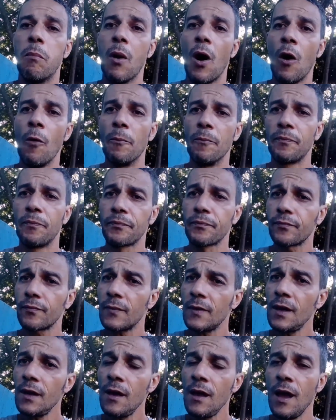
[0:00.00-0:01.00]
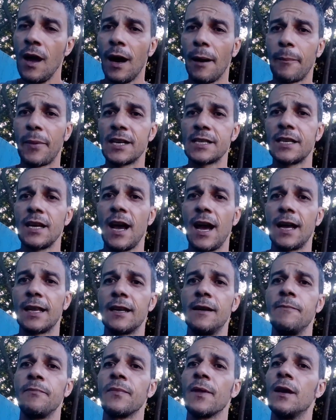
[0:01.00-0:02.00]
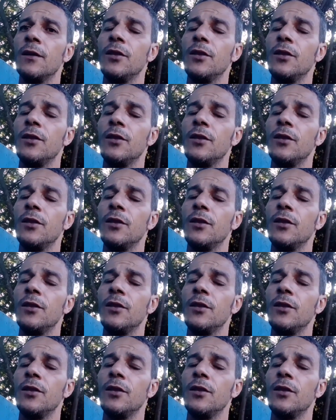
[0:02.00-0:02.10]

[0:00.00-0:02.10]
Bom, Rapaziada,